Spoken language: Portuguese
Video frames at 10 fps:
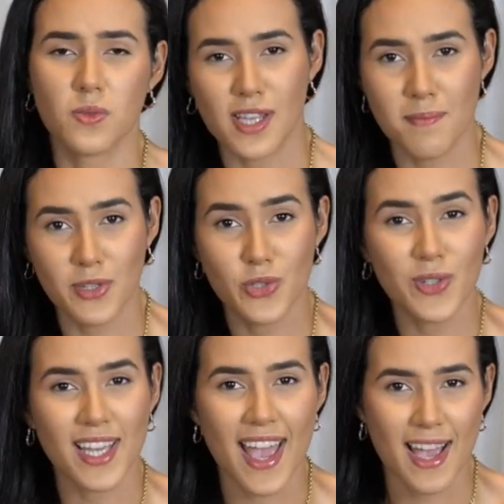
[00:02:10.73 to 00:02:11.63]
Sempre
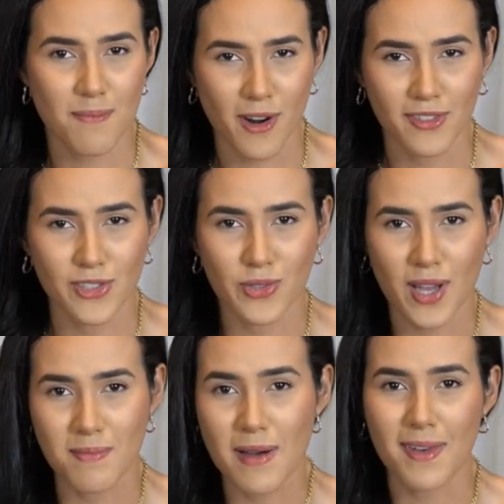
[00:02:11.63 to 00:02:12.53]
julguei a prova aqui de
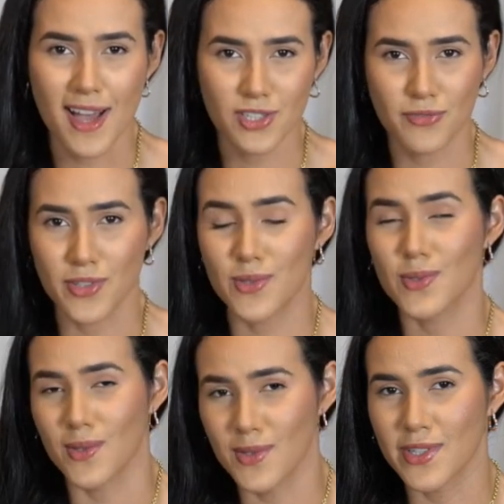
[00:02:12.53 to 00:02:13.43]
Cuiabá mais difícil que os
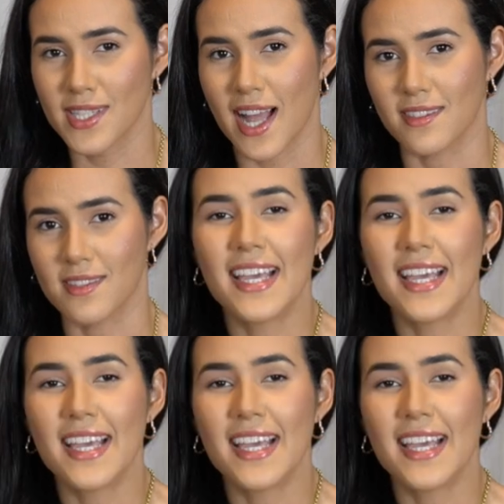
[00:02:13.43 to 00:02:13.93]
outros estados.